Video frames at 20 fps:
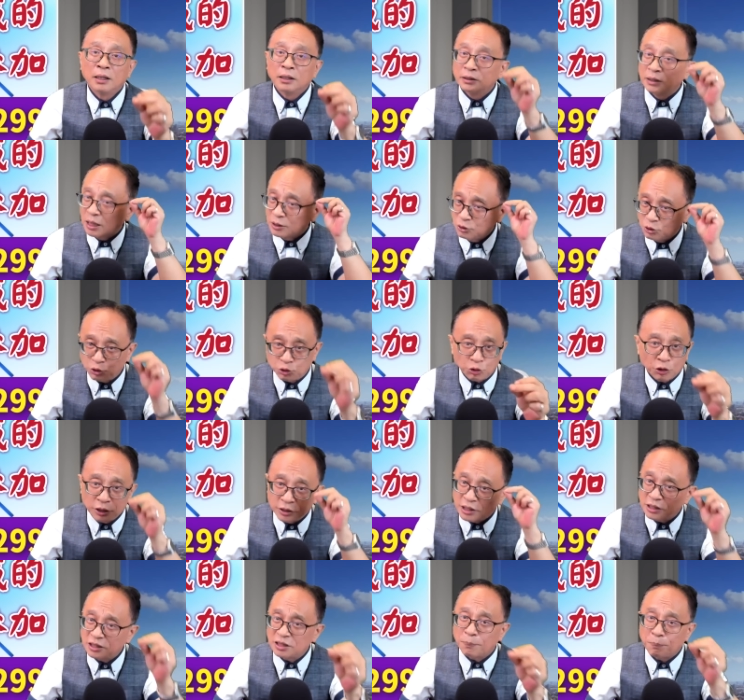它绝
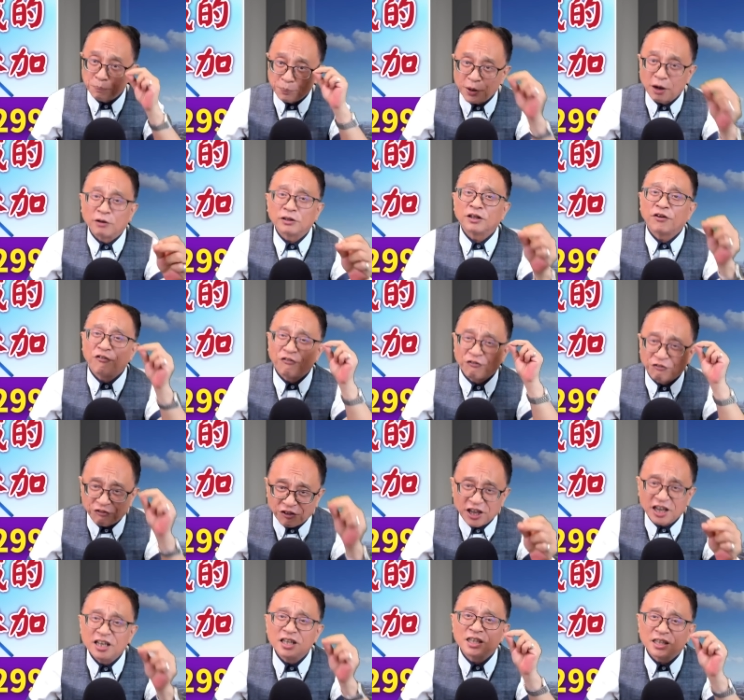对是飙得
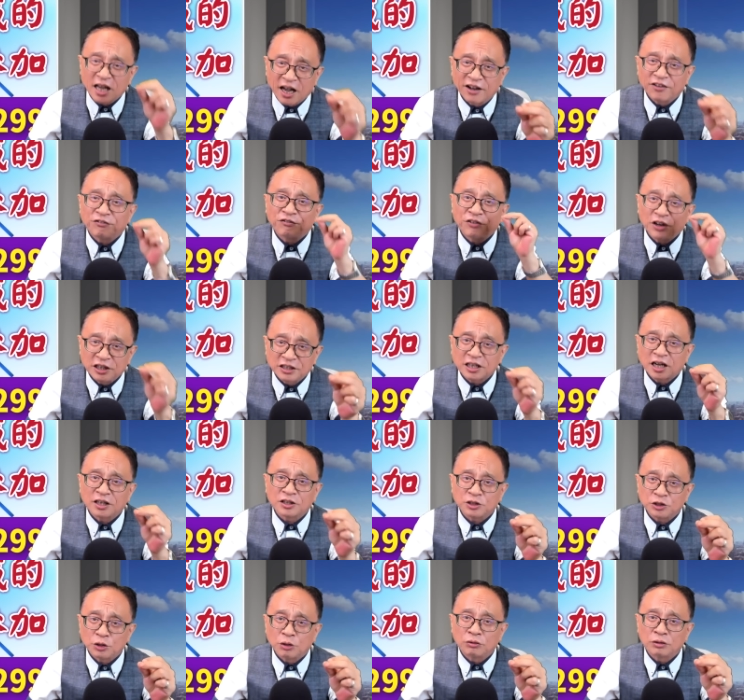非常非常
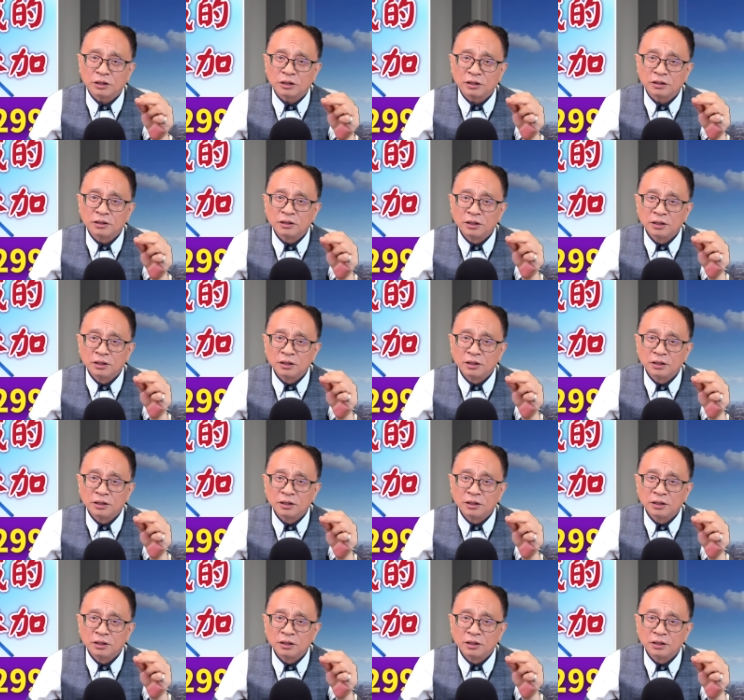凶了。